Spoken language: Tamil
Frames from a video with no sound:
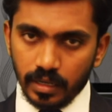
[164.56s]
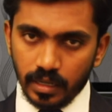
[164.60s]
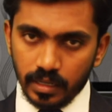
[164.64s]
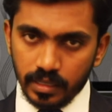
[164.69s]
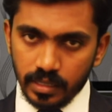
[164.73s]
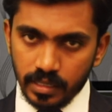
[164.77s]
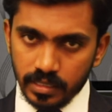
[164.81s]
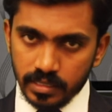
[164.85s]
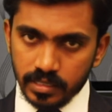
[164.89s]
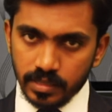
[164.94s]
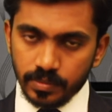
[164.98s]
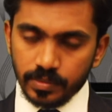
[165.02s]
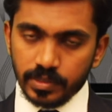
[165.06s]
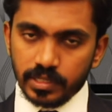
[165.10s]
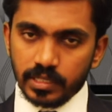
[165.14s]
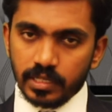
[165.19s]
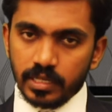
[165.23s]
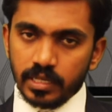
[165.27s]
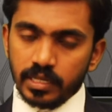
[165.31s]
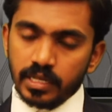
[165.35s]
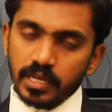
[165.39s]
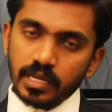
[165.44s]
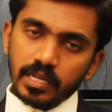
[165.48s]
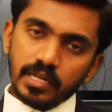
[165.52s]
அதே
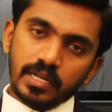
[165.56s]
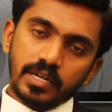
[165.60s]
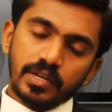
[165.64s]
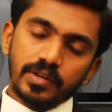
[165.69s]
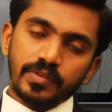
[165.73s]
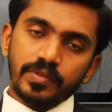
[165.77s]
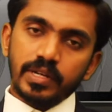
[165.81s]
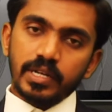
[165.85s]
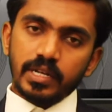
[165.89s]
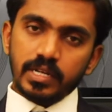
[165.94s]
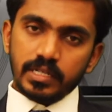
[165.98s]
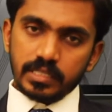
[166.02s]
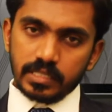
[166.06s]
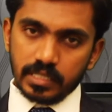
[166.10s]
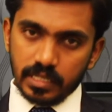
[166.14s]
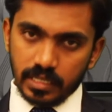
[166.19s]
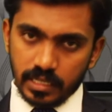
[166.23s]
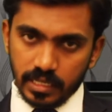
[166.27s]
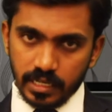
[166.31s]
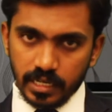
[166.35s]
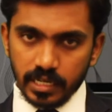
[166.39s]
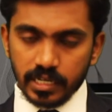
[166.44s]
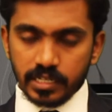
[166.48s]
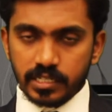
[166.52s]
சமயத்தில் ஏற்கனவே நான்
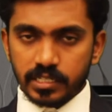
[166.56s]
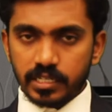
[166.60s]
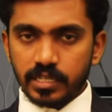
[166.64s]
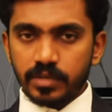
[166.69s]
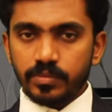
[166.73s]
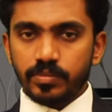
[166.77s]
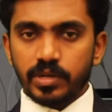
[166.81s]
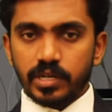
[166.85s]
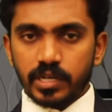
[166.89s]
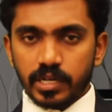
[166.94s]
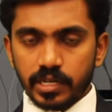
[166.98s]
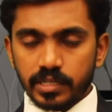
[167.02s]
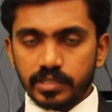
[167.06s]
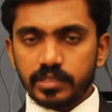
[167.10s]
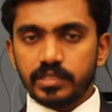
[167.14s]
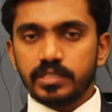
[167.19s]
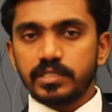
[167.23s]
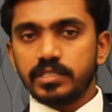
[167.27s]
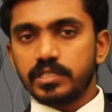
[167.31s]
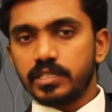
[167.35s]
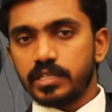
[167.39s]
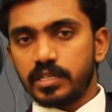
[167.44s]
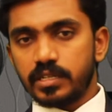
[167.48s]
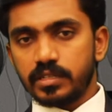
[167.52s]
சர்க்கரைக்கு ட்ரீட்மெண்ட்
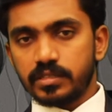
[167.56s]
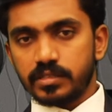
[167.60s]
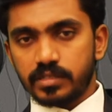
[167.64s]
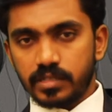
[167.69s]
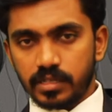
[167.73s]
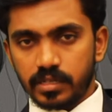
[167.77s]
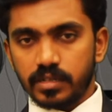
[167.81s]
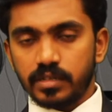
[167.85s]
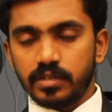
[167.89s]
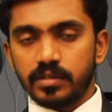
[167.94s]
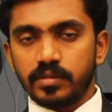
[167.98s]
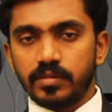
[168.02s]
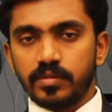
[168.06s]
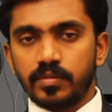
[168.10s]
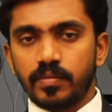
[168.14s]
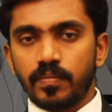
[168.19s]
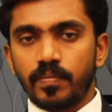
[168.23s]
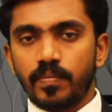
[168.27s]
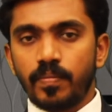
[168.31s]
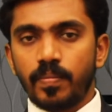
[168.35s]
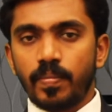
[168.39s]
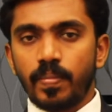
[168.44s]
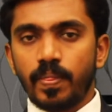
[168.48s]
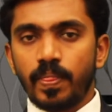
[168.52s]
எடுத்துக்கிட்டு இருக்கேன் சார்
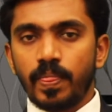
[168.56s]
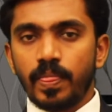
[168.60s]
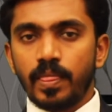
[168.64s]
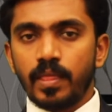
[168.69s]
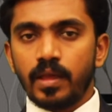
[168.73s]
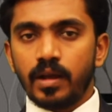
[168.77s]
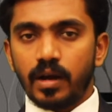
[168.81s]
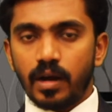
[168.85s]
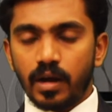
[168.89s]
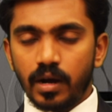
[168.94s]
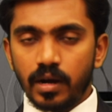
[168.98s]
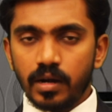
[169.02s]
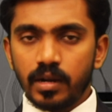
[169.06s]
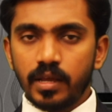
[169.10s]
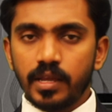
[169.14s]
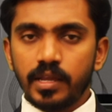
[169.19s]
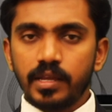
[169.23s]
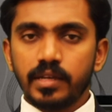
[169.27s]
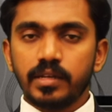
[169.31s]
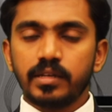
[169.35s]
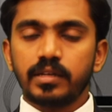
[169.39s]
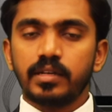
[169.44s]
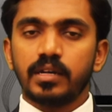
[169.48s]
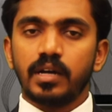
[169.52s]
ஆனால்
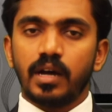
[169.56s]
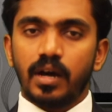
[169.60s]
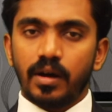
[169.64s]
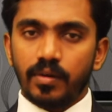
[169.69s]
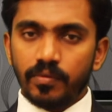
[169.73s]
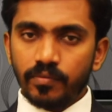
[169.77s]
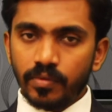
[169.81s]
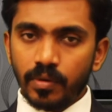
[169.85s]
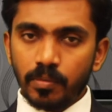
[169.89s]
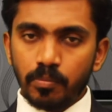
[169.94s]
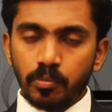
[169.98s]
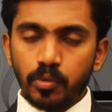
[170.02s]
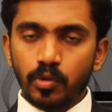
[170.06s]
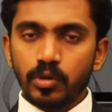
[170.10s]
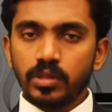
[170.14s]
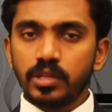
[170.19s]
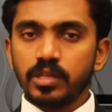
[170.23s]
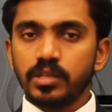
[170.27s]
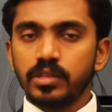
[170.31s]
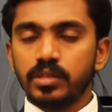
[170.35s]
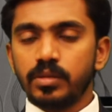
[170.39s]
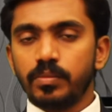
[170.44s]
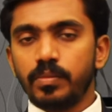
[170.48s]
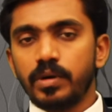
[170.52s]
எனக்கு அவ்வப்போது
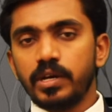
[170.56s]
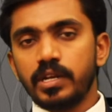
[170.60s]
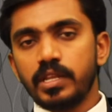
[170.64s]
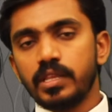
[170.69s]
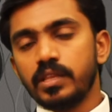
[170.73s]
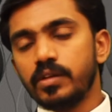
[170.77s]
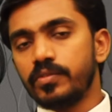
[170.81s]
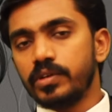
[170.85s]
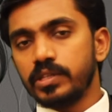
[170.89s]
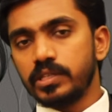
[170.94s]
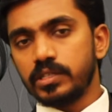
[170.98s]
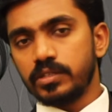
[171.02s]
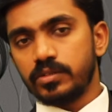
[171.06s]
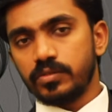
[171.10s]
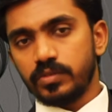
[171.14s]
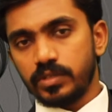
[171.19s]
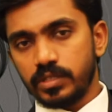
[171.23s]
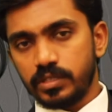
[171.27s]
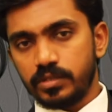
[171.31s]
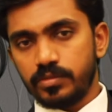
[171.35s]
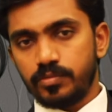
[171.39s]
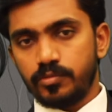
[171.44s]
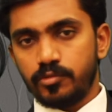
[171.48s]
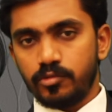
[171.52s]
இந்த மாதிரி தான் வந்துட்டு
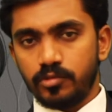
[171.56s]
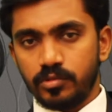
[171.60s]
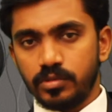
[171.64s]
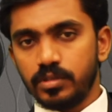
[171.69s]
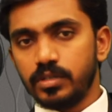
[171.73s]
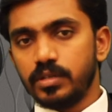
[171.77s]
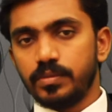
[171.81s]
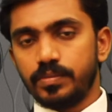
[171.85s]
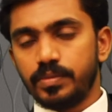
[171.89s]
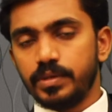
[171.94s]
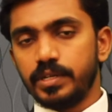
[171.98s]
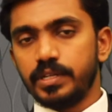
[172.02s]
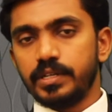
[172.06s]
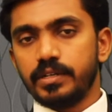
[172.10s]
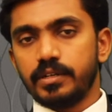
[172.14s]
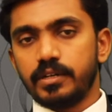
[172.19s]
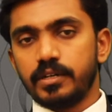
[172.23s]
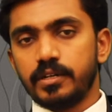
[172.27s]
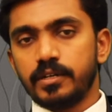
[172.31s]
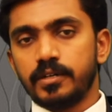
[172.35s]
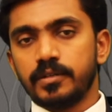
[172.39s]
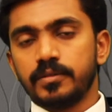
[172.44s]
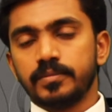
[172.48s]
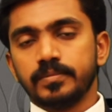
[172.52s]
வந்துட்டு போகுது
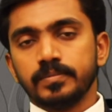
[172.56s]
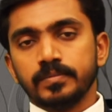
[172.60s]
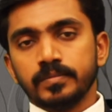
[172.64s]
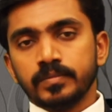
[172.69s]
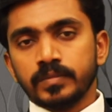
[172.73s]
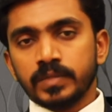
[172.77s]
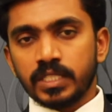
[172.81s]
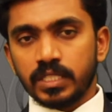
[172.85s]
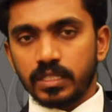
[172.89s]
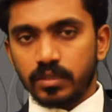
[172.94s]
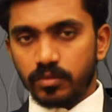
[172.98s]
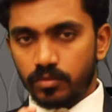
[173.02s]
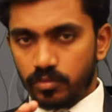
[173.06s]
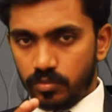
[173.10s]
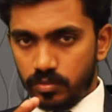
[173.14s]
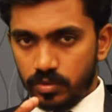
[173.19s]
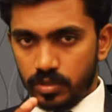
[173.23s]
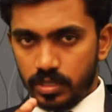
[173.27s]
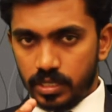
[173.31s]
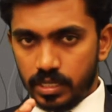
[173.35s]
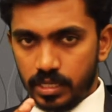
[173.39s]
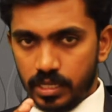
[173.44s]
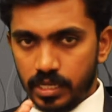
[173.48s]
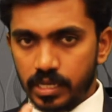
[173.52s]
அப்படின்னா
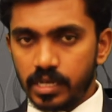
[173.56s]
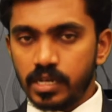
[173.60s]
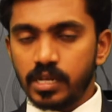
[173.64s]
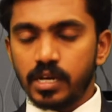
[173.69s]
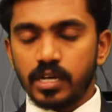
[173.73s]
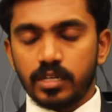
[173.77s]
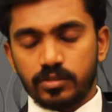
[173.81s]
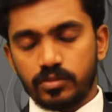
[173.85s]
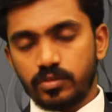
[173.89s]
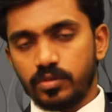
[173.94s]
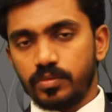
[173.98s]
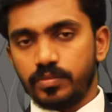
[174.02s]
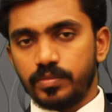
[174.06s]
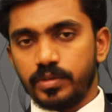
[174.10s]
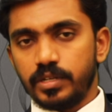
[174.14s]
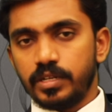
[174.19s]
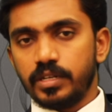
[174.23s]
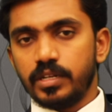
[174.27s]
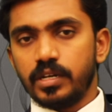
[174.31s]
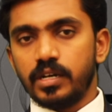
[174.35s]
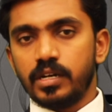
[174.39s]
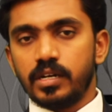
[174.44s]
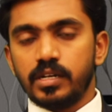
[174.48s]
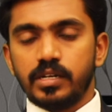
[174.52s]
என்ன அர்த்தம்
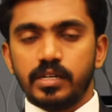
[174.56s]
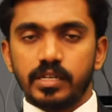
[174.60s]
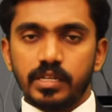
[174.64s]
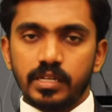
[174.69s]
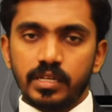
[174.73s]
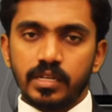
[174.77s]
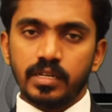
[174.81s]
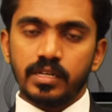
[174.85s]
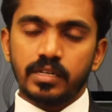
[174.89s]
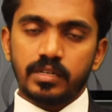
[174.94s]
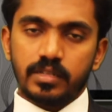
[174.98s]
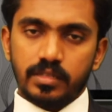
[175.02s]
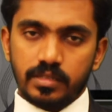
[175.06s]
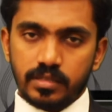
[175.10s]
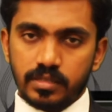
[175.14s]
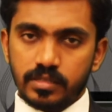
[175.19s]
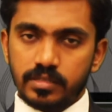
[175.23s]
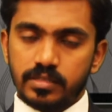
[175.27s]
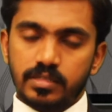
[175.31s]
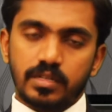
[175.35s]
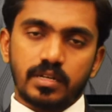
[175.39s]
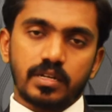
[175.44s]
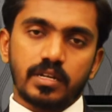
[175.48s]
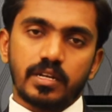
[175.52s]
அப்படின்னா நீங்கள் இரத்த
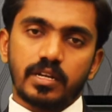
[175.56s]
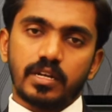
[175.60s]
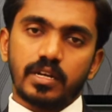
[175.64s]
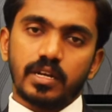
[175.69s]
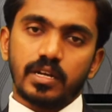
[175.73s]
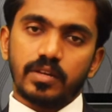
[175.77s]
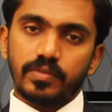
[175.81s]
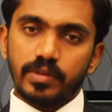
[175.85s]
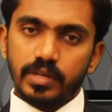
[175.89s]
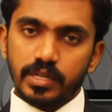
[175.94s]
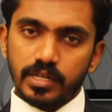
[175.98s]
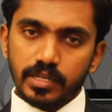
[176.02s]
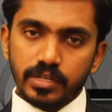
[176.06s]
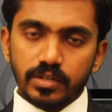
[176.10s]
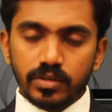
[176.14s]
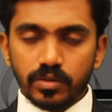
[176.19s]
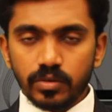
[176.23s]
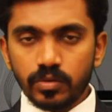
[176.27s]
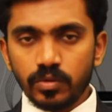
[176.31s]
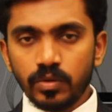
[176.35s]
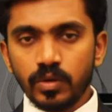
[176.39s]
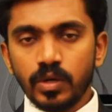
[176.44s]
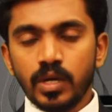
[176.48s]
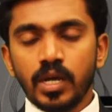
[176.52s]
சர்க்கரையின் அளவை
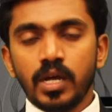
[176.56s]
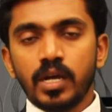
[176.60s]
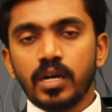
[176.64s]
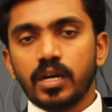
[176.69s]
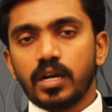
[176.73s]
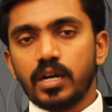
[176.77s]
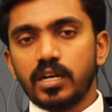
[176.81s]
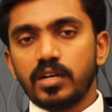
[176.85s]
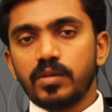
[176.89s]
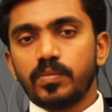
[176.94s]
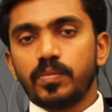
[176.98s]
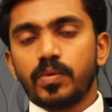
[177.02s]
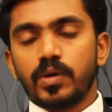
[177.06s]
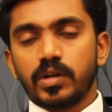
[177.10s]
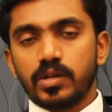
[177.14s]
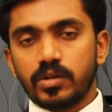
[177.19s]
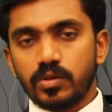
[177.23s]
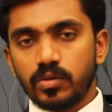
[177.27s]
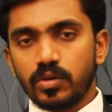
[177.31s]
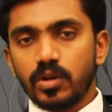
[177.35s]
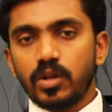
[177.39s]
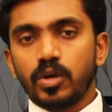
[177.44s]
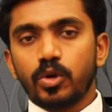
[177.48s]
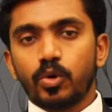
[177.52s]
இன்னும்
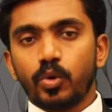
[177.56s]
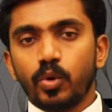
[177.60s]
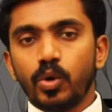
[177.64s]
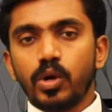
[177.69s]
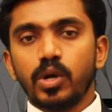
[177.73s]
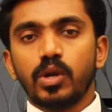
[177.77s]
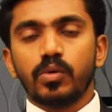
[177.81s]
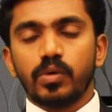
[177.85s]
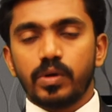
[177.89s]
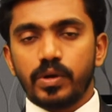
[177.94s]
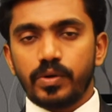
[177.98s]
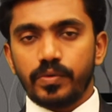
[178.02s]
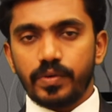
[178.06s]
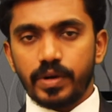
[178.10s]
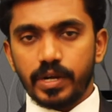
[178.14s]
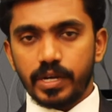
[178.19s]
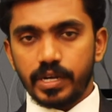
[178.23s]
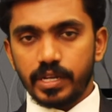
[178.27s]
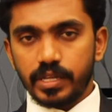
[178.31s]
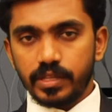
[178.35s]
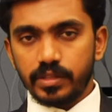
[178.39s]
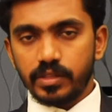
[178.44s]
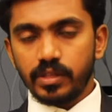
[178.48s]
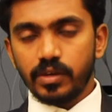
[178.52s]
கட்டுப்பாட்டுக்குள்ளே கொண்டு வர
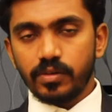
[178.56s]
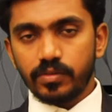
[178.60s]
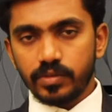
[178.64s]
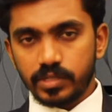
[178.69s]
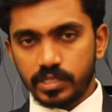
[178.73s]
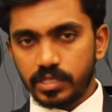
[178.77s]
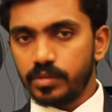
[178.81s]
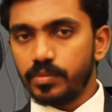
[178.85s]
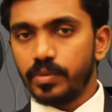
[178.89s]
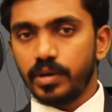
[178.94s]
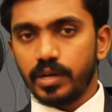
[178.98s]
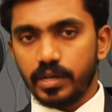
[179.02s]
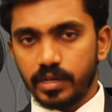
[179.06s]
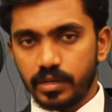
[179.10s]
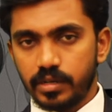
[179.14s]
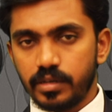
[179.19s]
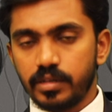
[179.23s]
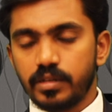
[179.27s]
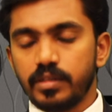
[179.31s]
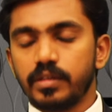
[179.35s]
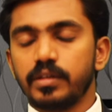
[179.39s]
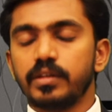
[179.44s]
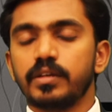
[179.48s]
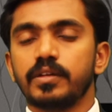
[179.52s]
வேண்டியது அவசியமாக
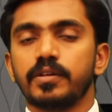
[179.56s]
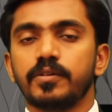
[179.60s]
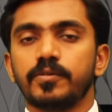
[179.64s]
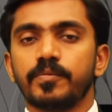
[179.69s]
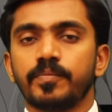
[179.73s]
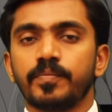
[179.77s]
இருக்கிறது